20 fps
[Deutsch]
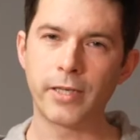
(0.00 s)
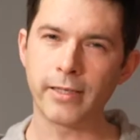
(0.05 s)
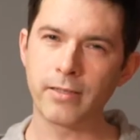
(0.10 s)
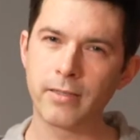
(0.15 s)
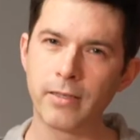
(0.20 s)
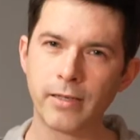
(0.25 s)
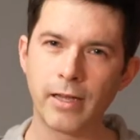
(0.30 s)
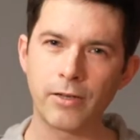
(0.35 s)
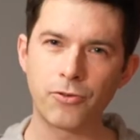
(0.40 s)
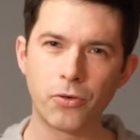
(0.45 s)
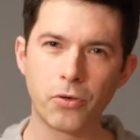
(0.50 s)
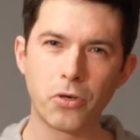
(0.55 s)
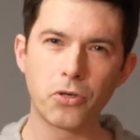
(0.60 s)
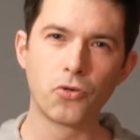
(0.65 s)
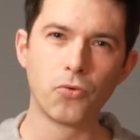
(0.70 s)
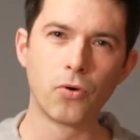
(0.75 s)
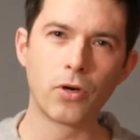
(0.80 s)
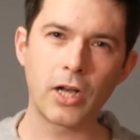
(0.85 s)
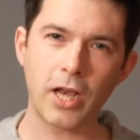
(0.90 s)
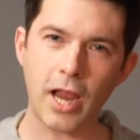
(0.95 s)
das sind natürlich
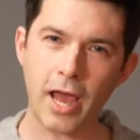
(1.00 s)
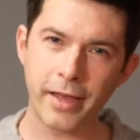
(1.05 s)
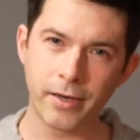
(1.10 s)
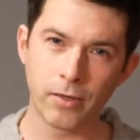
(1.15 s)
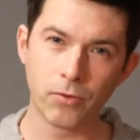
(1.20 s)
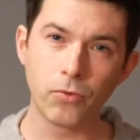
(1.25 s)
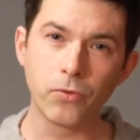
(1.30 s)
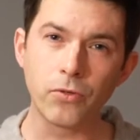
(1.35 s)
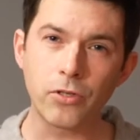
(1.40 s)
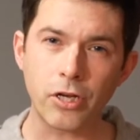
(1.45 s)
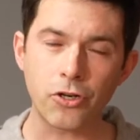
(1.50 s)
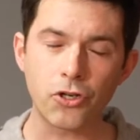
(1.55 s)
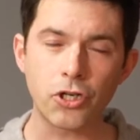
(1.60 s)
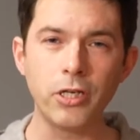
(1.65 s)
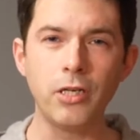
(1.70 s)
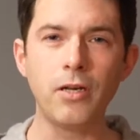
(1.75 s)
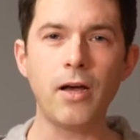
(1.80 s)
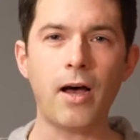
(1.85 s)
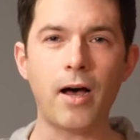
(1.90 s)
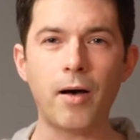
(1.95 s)
nur kleine
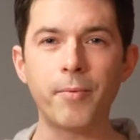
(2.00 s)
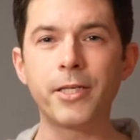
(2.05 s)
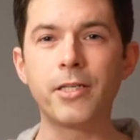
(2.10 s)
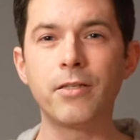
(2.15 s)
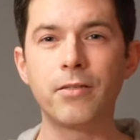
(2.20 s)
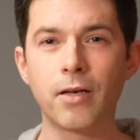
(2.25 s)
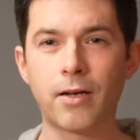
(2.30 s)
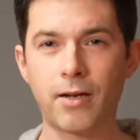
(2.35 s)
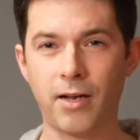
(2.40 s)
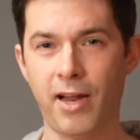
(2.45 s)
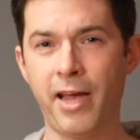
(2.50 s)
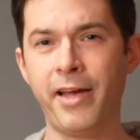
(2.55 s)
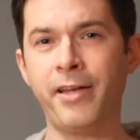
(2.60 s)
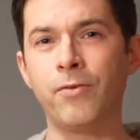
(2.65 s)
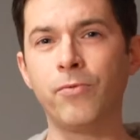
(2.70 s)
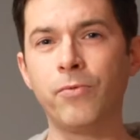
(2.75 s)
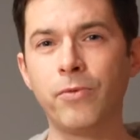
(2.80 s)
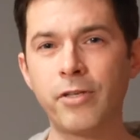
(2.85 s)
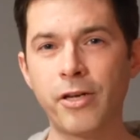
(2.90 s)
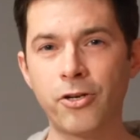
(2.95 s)
Unterschiede, aber diese kleinen
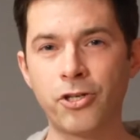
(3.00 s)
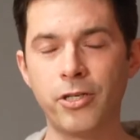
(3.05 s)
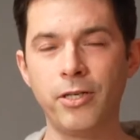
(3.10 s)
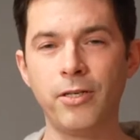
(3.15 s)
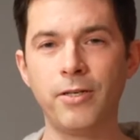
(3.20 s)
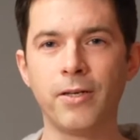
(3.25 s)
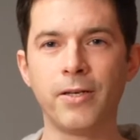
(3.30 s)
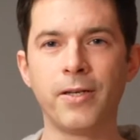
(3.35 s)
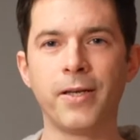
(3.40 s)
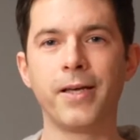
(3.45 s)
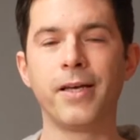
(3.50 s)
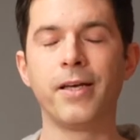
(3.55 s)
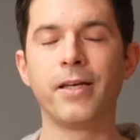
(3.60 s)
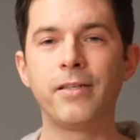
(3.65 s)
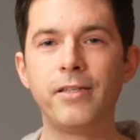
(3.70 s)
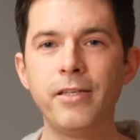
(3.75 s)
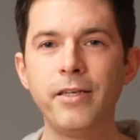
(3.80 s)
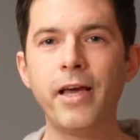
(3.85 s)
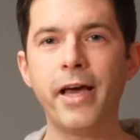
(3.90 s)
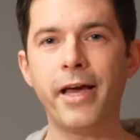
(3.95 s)
Unterschiede,
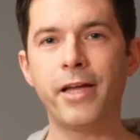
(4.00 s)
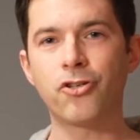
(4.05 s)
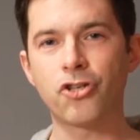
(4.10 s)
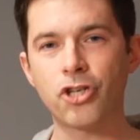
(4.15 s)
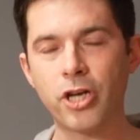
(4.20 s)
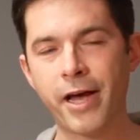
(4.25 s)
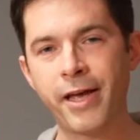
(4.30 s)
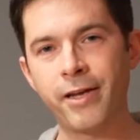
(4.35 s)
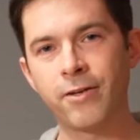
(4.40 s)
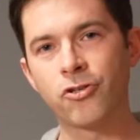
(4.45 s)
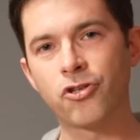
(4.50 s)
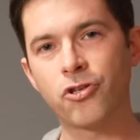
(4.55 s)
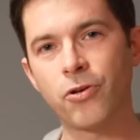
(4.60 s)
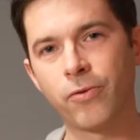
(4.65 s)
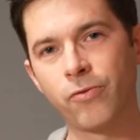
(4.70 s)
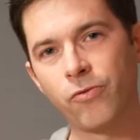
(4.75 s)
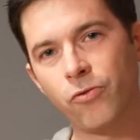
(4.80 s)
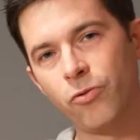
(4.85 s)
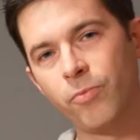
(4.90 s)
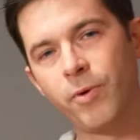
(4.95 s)
die entscheiden
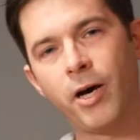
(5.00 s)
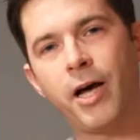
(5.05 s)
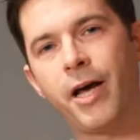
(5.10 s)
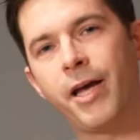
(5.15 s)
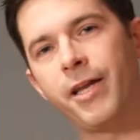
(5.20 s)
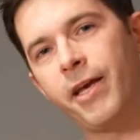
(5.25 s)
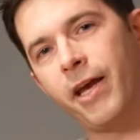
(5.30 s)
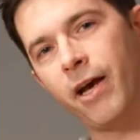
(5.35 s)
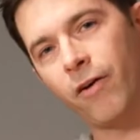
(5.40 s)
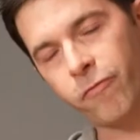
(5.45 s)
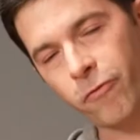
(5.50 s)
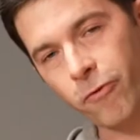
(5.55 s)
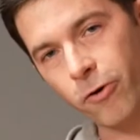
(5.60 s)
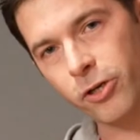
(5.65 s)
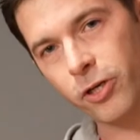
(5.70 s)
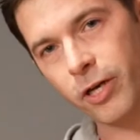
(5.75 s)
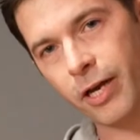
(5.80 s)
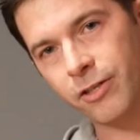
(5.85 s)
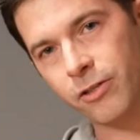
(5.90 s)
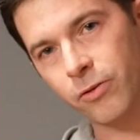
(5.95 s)
schon über eine
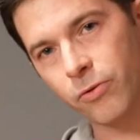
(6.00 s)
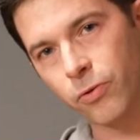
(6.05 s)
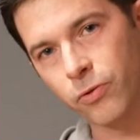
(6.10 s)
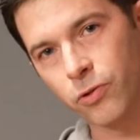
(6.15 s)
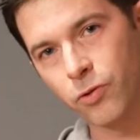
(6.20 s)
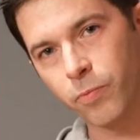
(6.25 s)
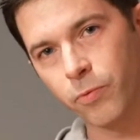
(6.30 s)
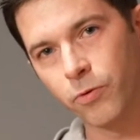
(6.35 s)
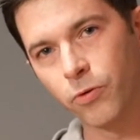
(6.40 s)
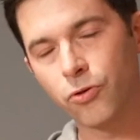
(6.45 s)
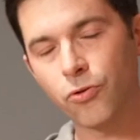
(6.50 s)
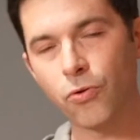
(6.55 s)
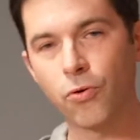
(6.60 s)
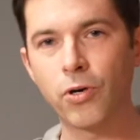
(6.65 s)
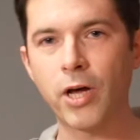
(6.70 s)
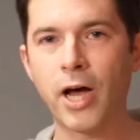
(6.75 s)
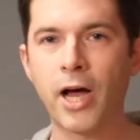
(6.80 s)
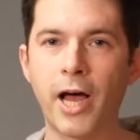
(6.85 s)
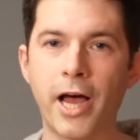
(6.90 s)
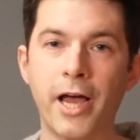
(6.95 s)
erfolgreiche Kunstbrut
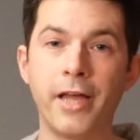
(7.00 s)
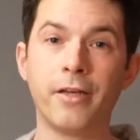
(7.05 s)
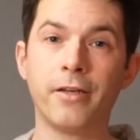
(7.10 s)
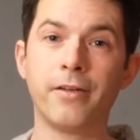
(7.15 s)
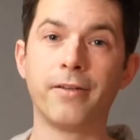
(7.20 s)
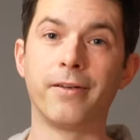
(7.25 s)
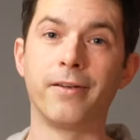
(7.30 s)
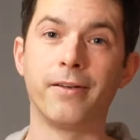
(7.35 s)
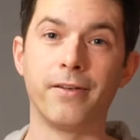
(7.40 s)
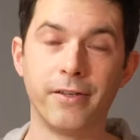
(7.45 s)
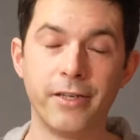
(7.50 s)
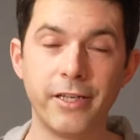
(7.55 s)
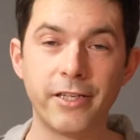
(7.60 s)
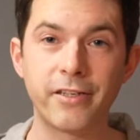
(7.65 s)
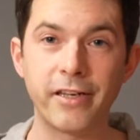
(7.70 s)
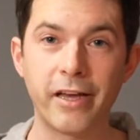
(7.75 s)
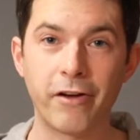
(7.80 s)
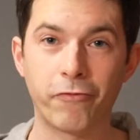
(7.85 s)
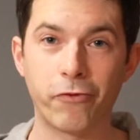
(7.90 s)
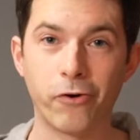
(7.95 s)
oder eine
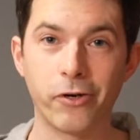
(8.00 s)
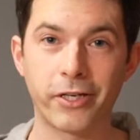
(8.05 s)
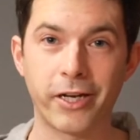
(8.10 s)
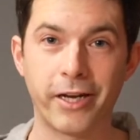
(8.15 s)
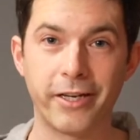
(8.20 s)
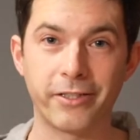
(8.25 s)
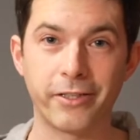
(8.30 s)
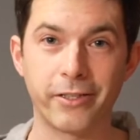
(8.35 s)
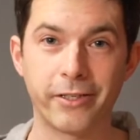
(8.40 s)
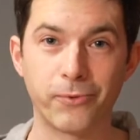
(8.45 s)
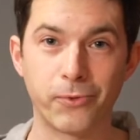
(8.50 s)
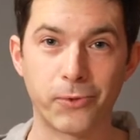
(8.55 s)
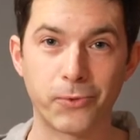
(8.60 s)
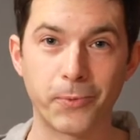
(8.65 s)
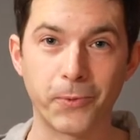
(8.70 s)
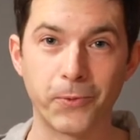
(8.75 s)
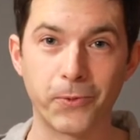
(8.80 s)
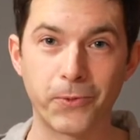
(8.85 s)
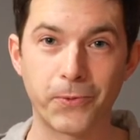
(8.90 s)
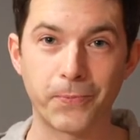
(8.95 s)
nicht erfolgreiche Kunstbrut.